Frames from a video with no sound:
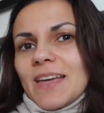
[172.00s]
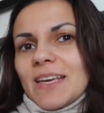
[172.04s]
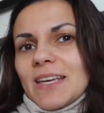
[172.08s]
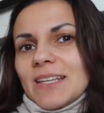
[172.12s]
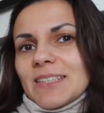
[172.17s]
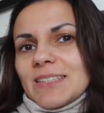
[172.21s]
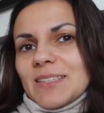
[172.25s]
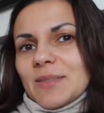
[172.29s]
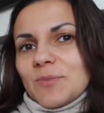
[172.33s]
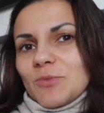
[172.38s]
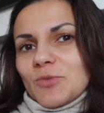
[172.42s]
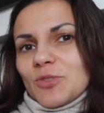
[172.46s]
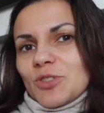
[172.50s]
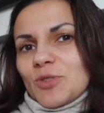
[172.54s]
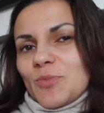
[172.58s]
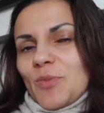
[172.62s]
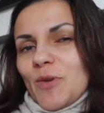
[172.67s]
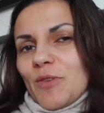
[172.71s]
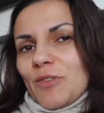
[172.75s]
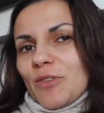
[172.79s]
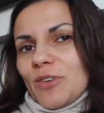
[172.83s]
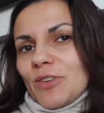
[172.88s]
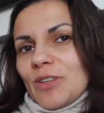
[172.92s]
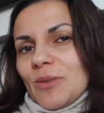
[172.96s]
Jestem już z
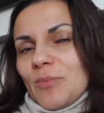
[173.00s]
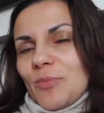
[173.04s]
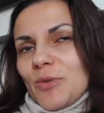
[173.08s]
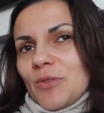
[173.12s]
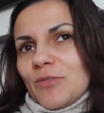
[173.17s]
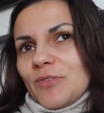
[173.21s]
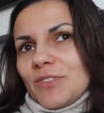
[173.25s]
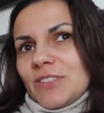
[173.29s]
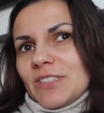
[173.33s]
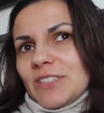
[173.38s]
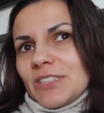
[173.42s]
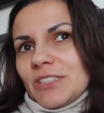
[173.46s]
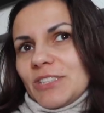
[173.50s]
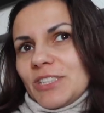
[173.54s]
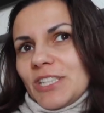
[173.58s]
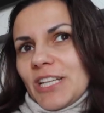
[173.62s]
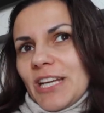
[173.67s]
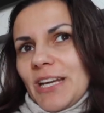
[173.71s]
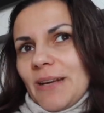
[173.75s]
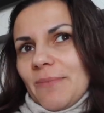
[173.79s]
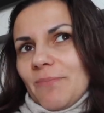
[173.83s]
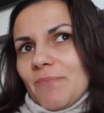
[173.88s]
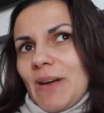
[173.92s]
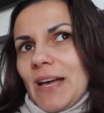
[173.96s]
powrotem po
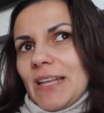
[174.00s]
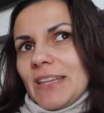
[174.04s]
wizycie.